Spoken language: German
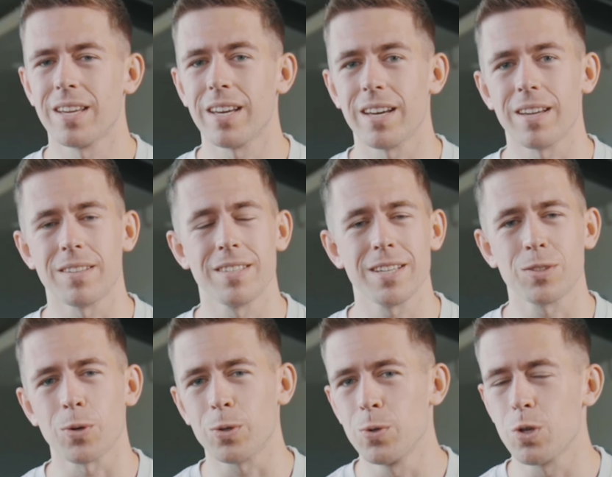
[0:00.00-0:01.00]
äh,
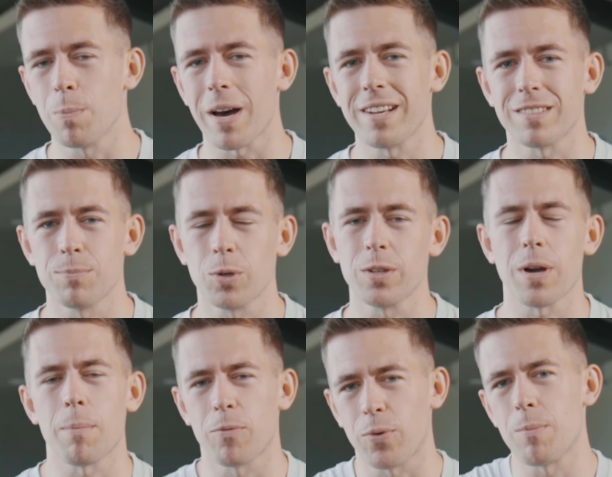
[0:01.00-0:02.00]
TikTok, YouTube, alles Mögliche,
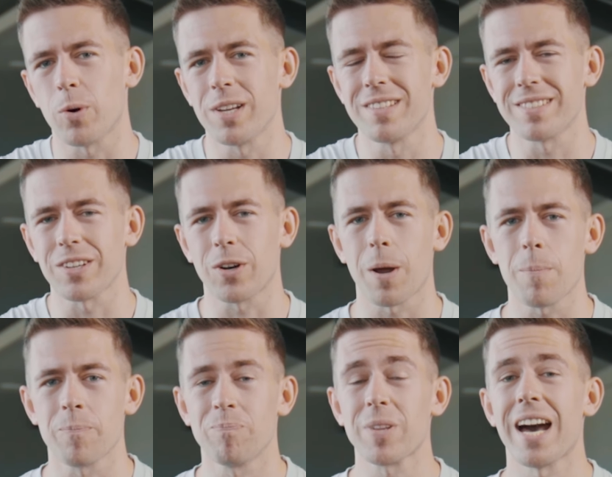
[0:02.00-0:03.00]
aber vor allem auch
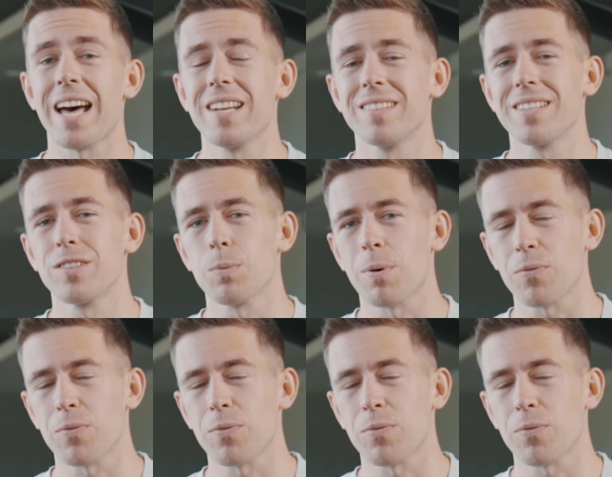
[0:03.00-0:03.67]
Instagram. Alle sehen so